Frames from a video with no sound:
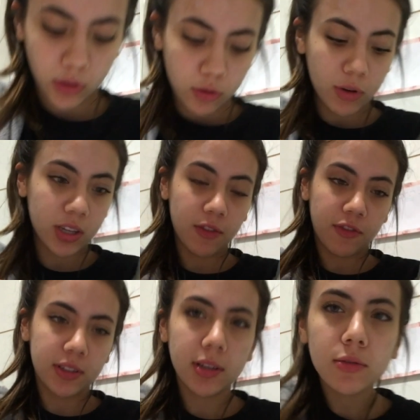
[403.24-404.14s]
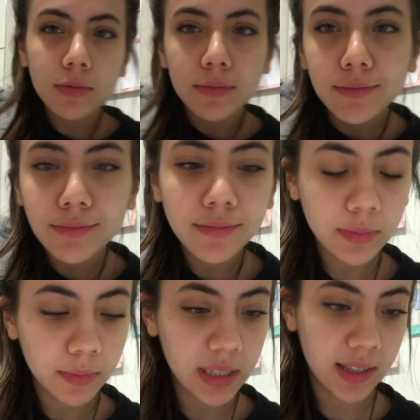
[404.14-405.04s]
Tô aqui fazendo um,
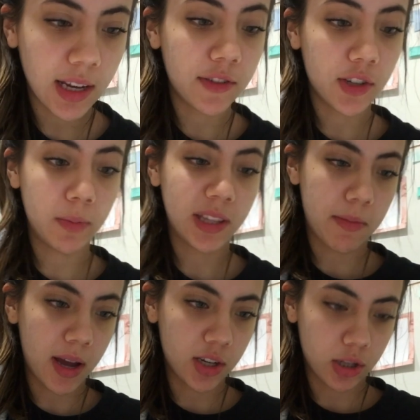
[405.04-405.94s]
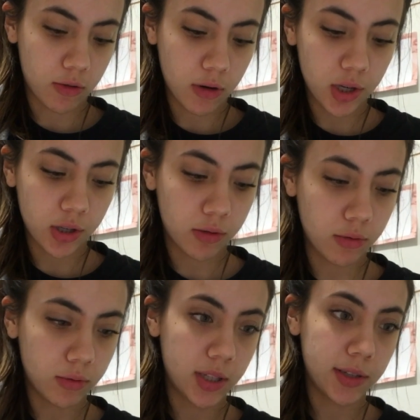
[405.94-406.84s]
umas tarefas de matemática agora, já tô
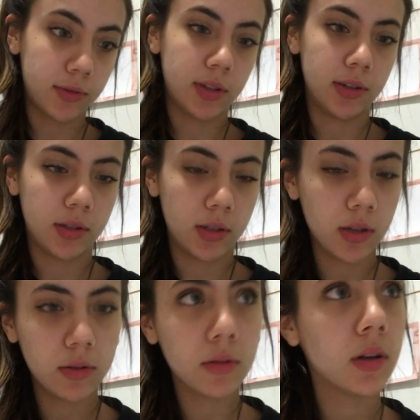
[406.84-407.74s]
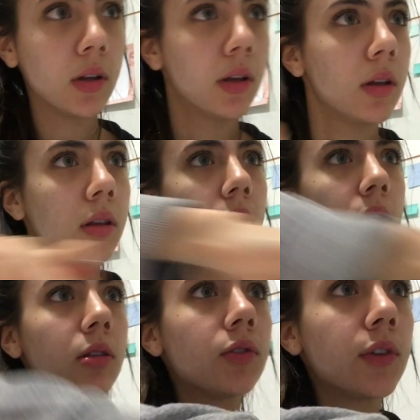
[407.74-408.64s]
no sexto exercício. E
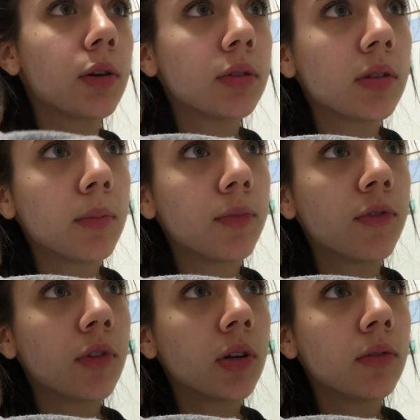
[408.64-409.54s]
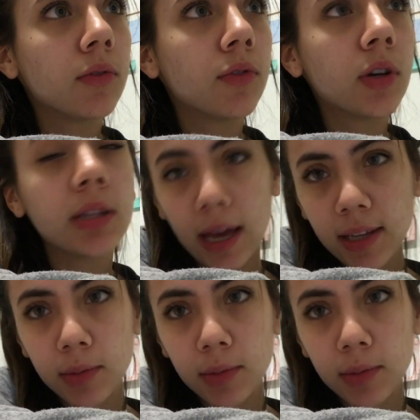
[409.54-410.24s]
deixa eu ver quanto tempo foi. Foi 10